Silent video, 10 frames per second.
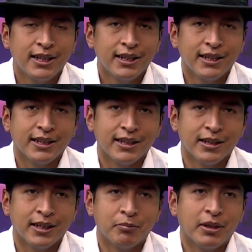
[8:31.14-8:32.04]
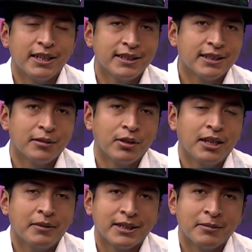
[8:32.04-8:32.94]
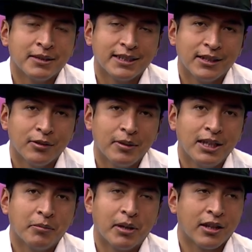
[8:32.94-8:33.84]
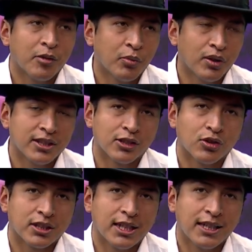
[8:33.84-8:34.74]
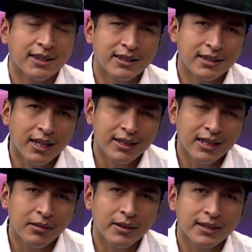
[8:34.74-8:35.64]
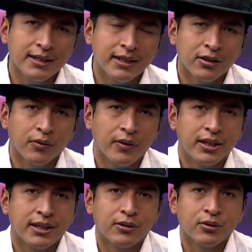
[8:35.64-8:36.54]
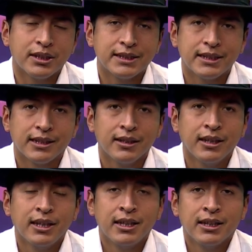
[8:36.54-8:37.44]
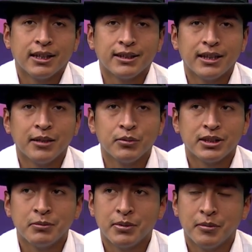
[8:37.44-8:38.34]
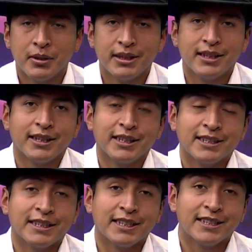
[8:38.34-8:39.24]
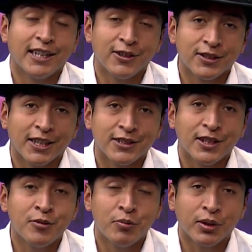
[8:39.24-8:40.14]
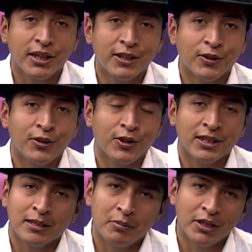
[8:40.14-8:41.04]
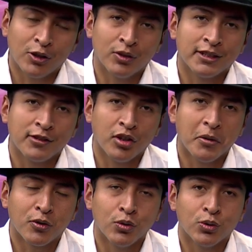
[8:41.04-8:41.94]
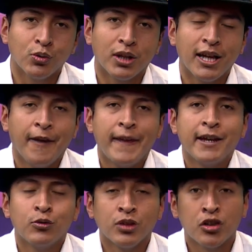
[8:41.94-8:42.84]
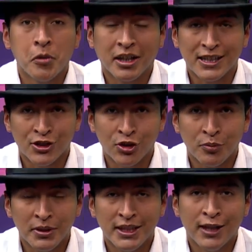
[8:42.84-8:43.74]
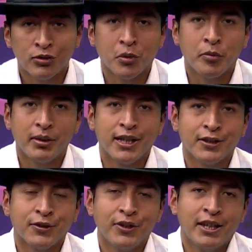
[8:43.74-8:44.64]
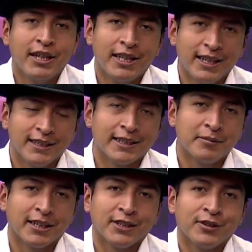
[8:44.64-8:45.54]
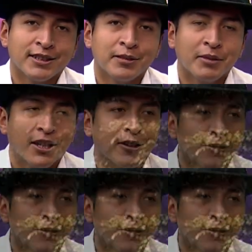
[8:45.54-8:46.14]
Eh, el país de Bolivia es demasiado bella para no poder la tanta diversidad en oferta turística que tenemos, simplemente es necesario recargar un poquito, yo les invito a conocer una nueva cultura, una nueva gastronomía, un nuevo plato en esas vacaciones de invierno.